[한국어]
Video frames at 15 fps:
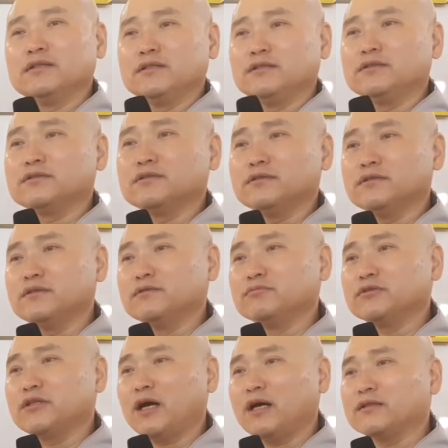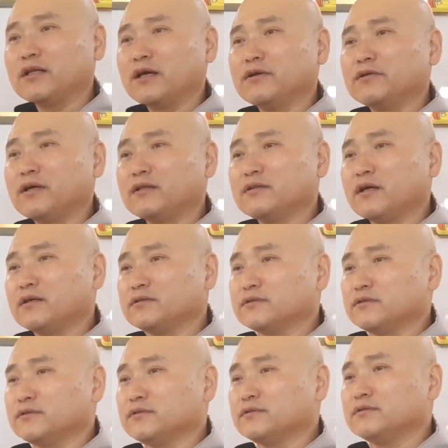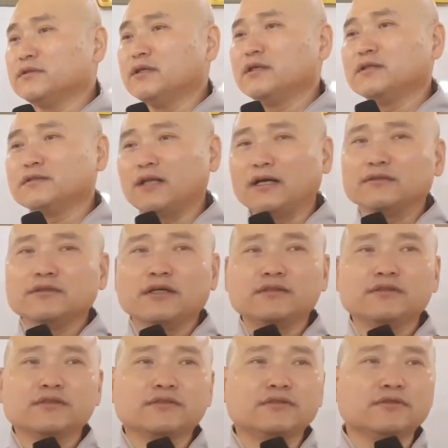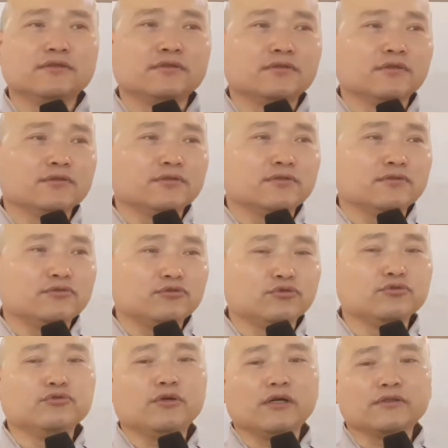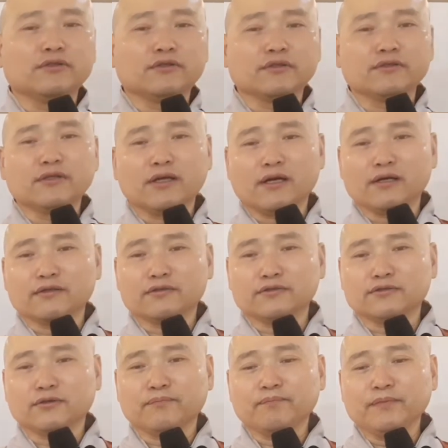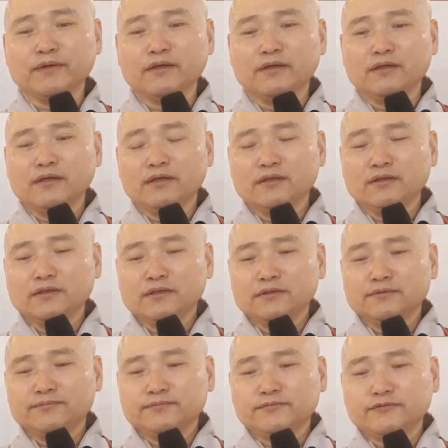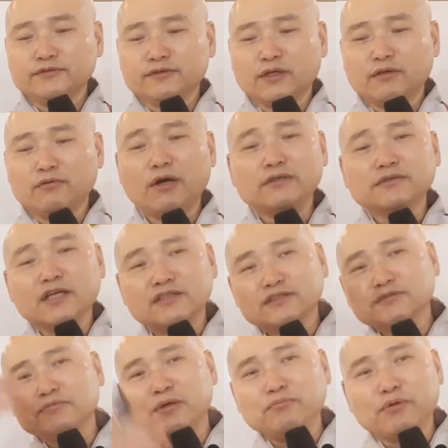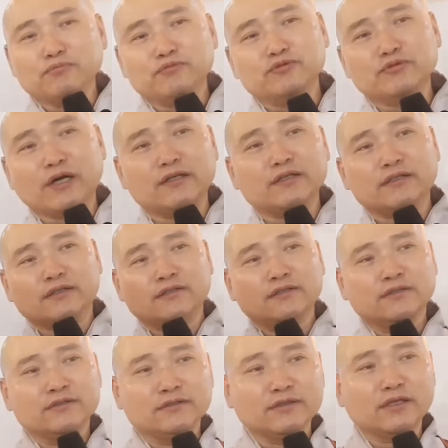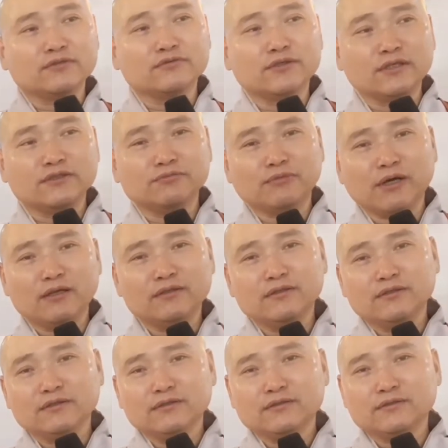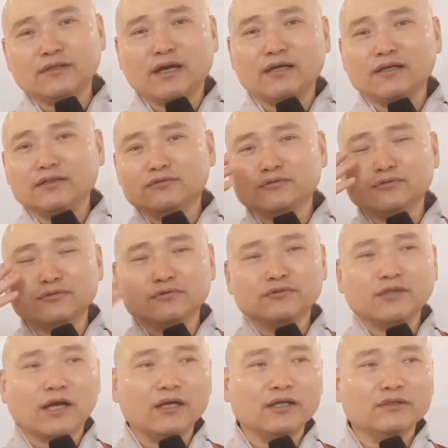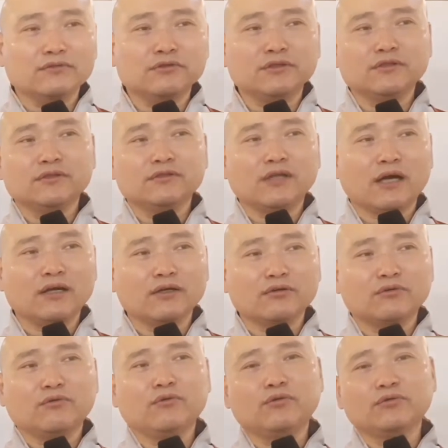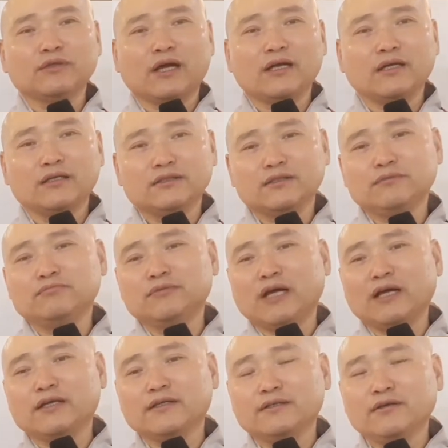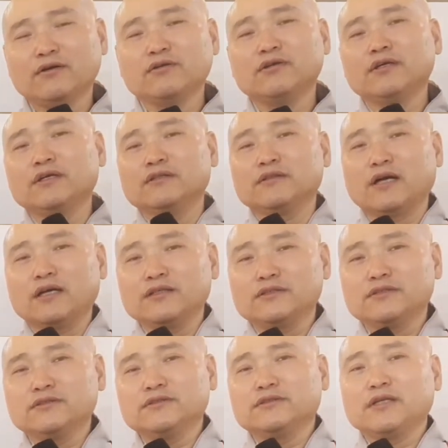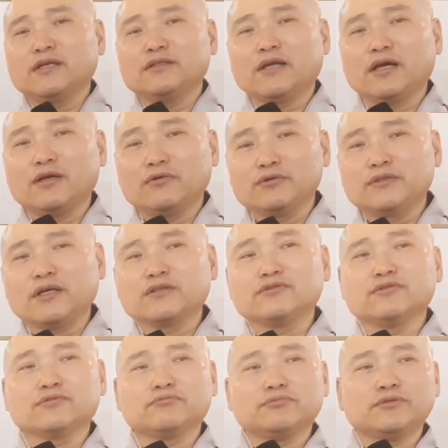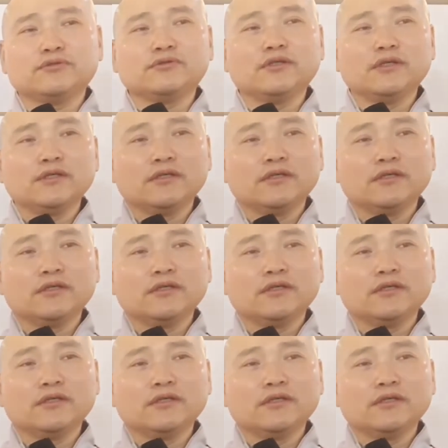이름을 다 나열한다는 것은 낱낱이 그것을 중요하게 여긴다라는 거죠. 이제 황사님의 몸뚱아리 이래도 되지만 나의 눈, 나의 귀, 나의 코, 나의 입, 나의 혀, 나의 신체, 나의 오장육부,